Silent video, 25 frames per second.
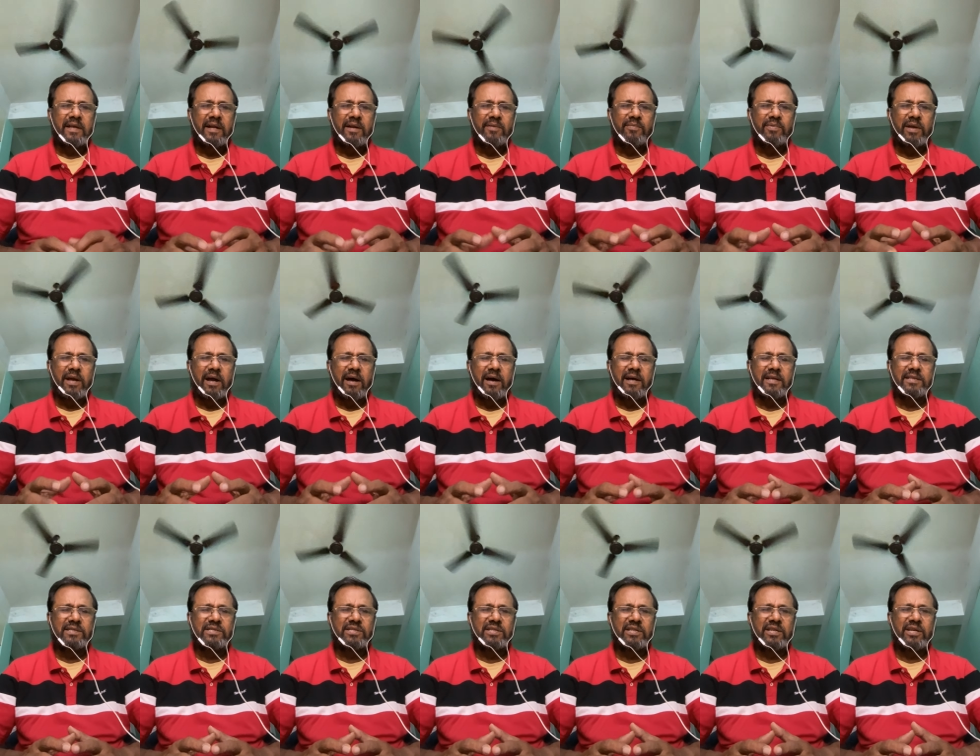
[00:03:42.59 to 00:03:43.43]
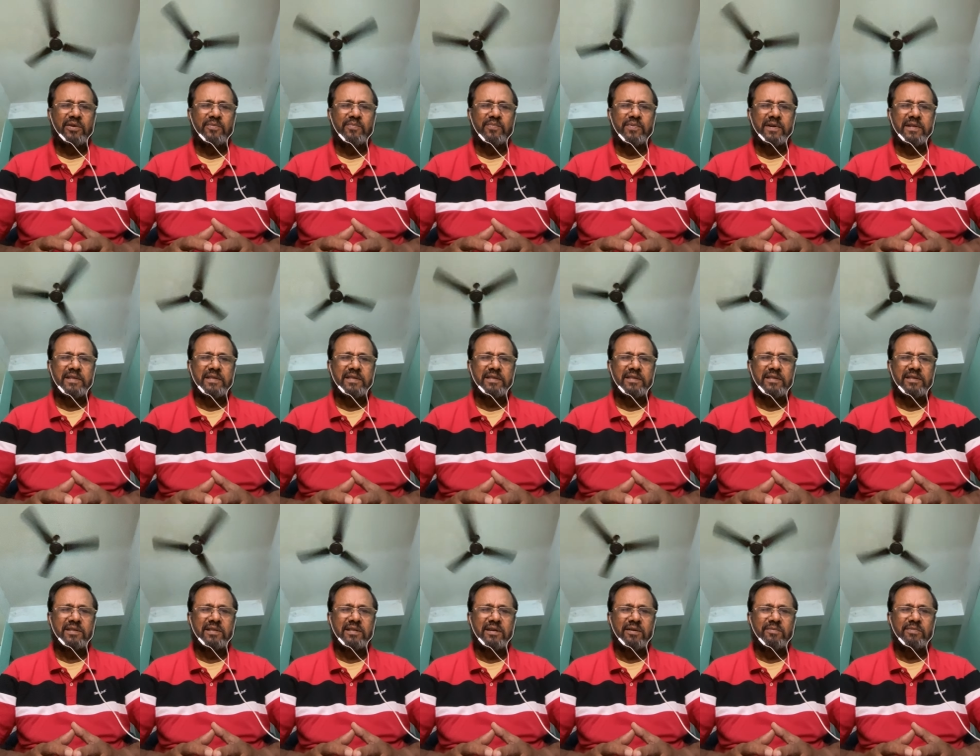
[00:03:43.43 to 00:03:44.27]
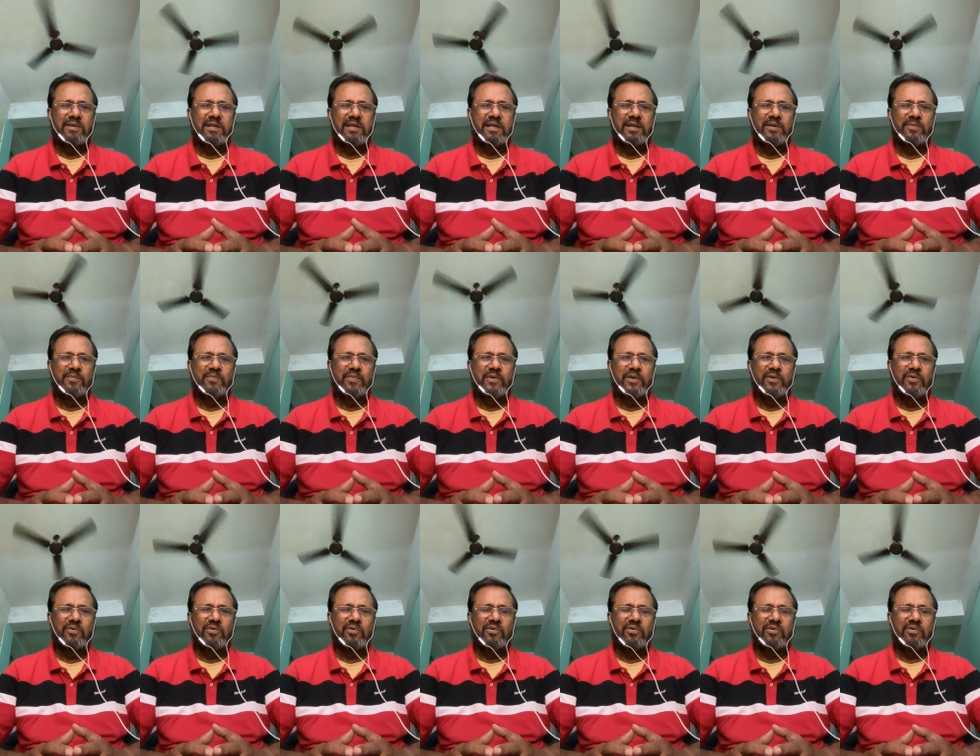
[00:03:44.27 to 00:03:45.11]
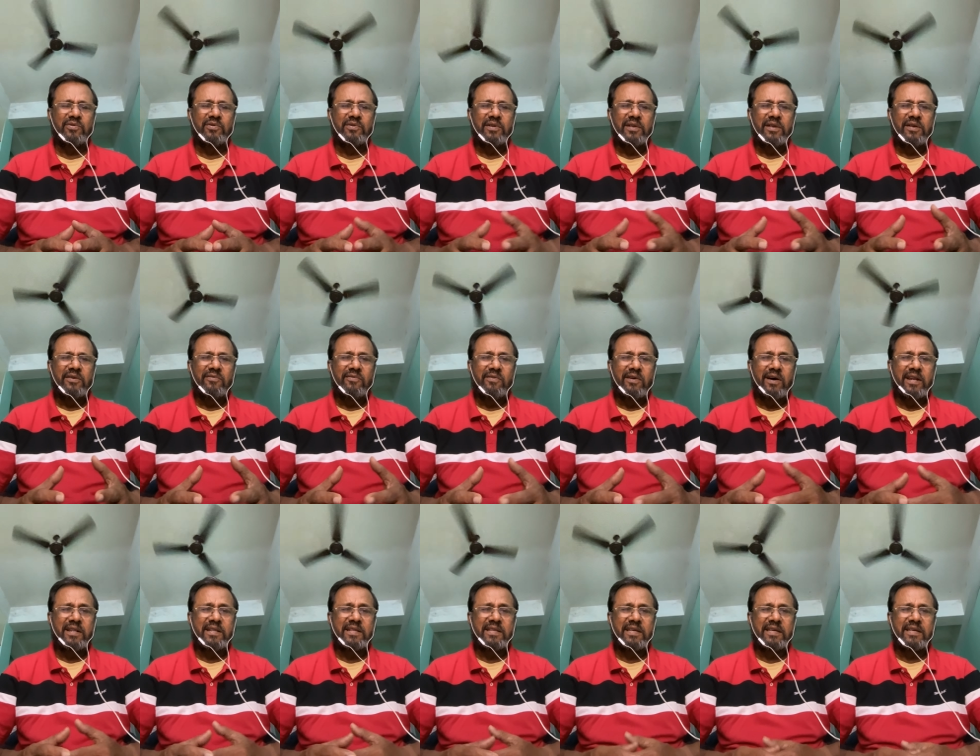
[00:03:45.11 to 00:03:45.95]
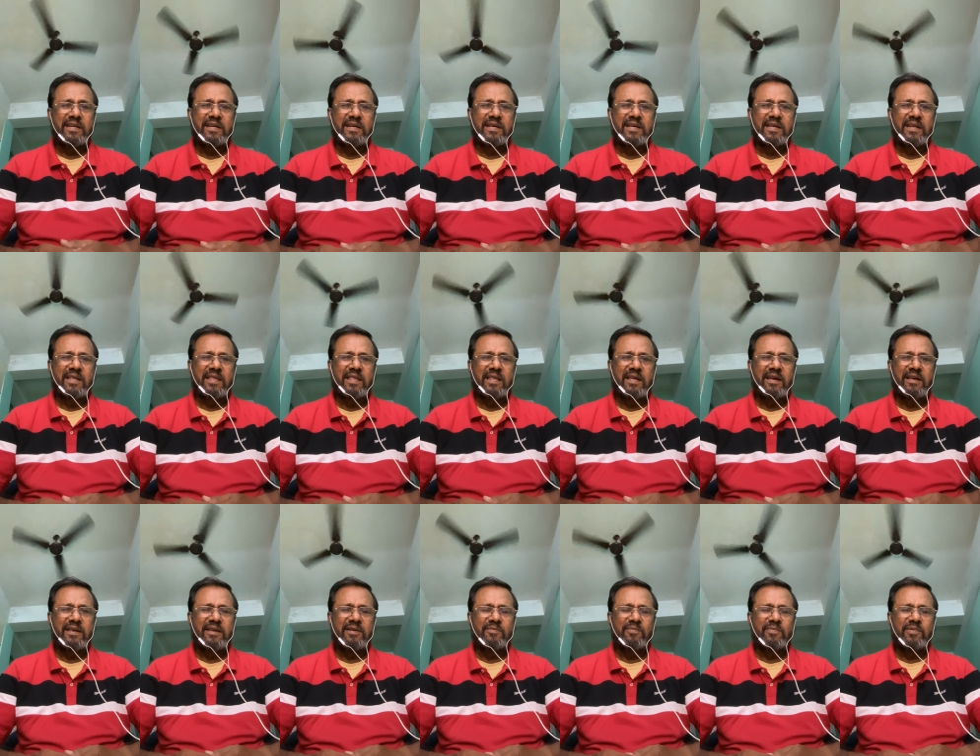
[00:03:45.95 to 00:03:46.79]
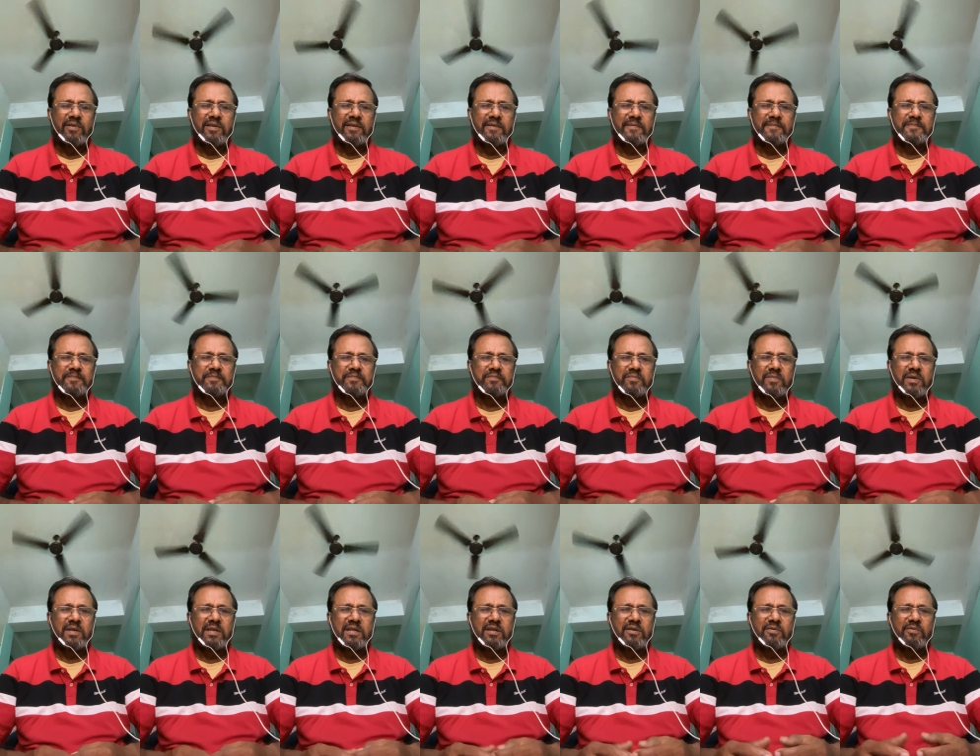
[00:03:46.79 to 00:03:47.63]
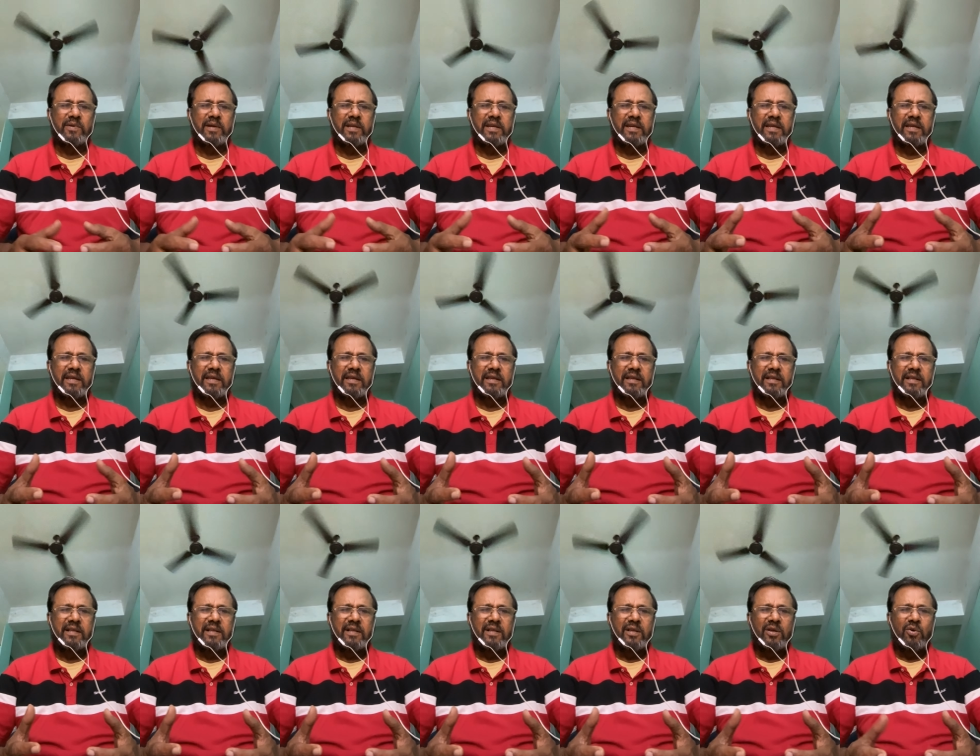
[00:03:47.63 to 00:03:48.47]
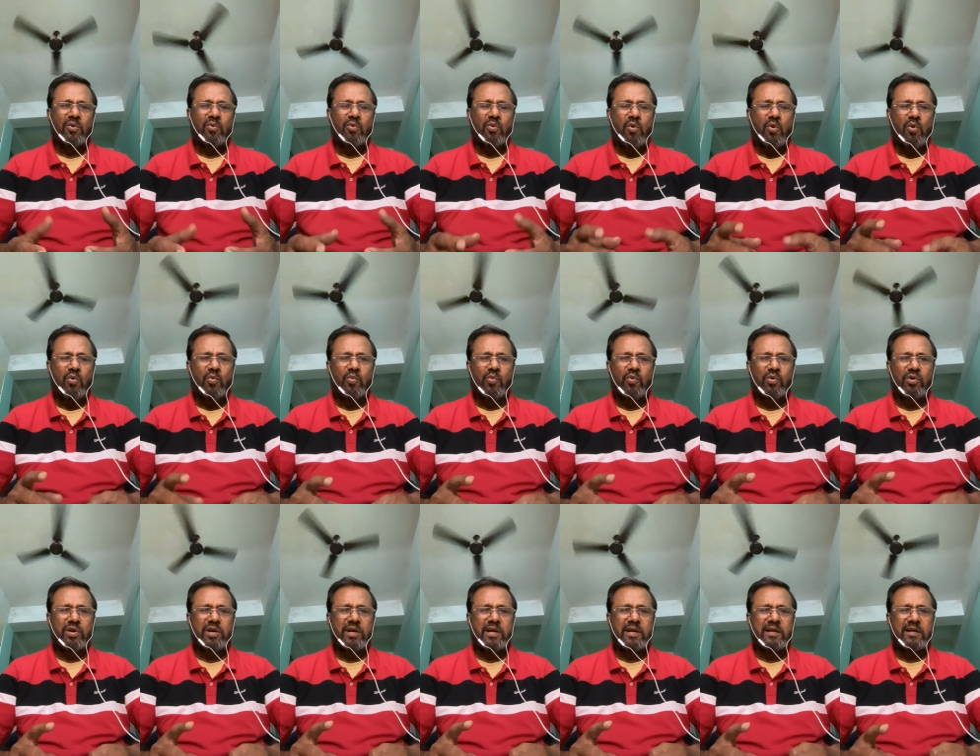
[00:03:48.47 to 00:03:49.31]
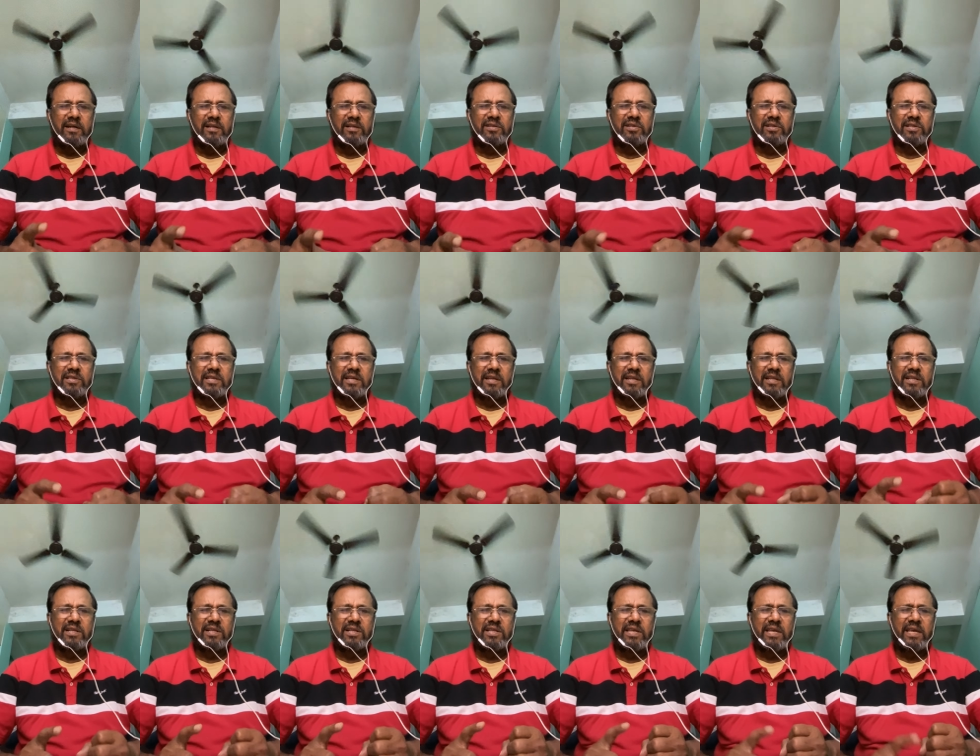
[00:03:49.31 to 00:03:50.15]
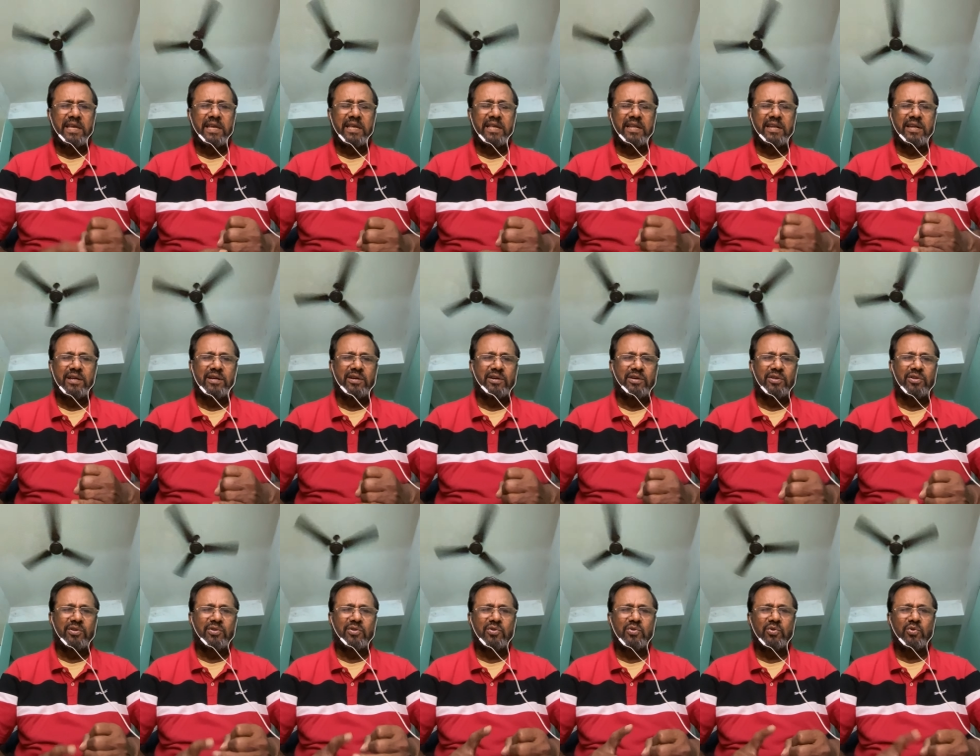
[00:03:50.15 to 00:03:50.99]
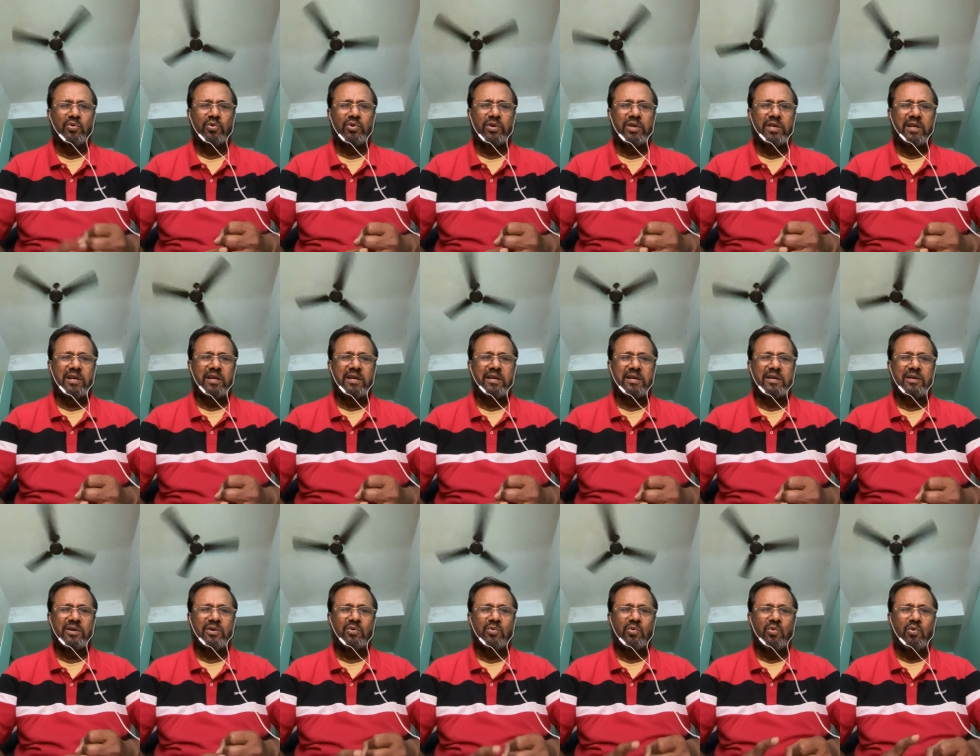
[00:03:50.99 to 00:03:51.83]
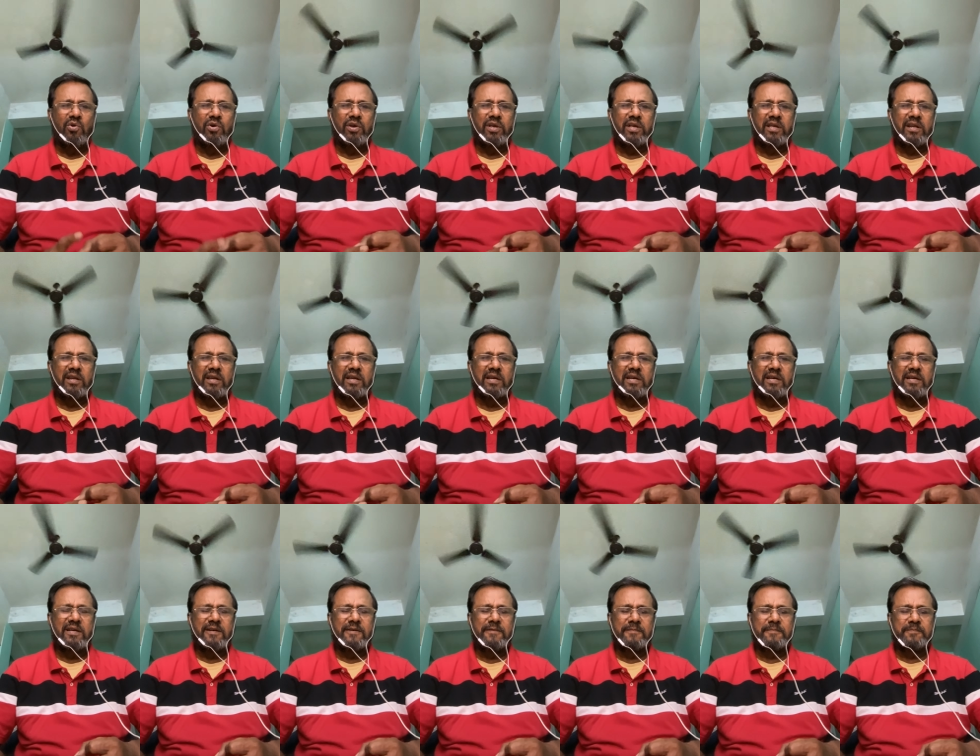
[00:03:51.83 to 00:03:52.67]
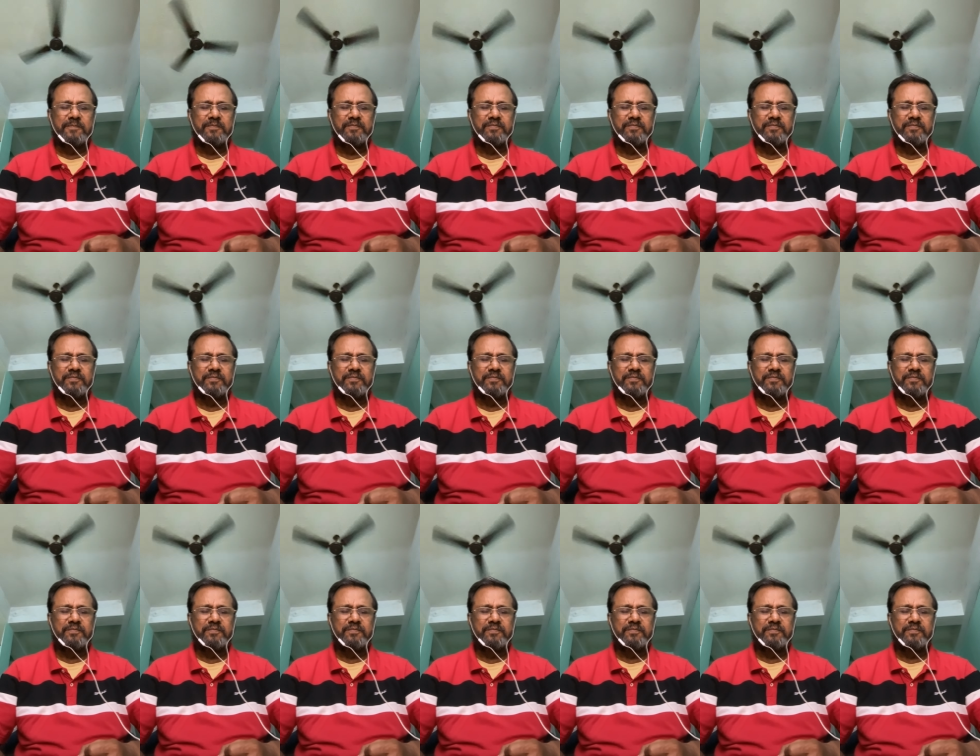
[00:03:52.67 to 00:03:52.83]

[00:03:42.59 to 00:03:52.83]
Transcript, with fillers: அப்படியே ஆச்சரியப்படுத்துது தமிழில் எப்படி ஒரு வார்த்தை இருக்கிறதா என்பது மற்றவாறு ஒவ்வொரு எழுத்து தான் தீ இருக்குது தூ இருக்குது ஓ இருக்குது